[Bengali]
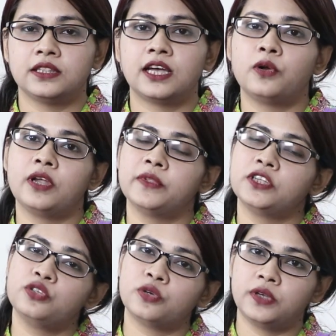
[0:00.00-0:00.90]
তাহলে
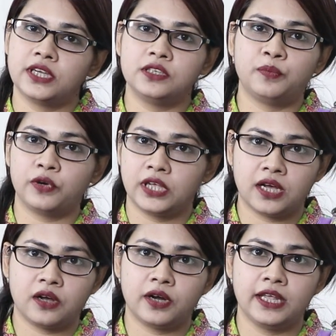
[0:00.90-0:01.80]
আমাদের ছোট্ট একটি
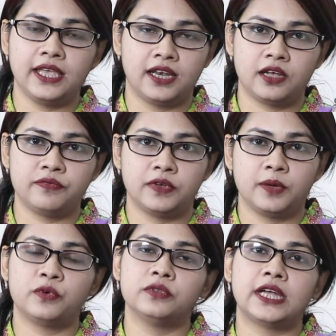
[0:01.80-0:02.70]
পরীক্ষা করাই এনাফ
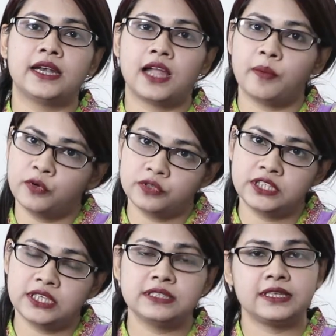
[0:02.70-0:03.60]
এবং তার নাম
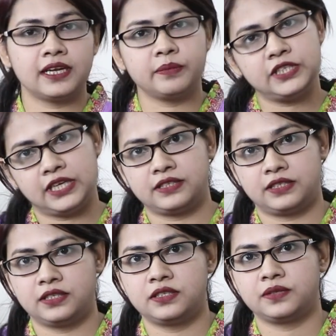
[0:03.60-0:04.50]
হচ্ছে সেরাম টিএসএইচ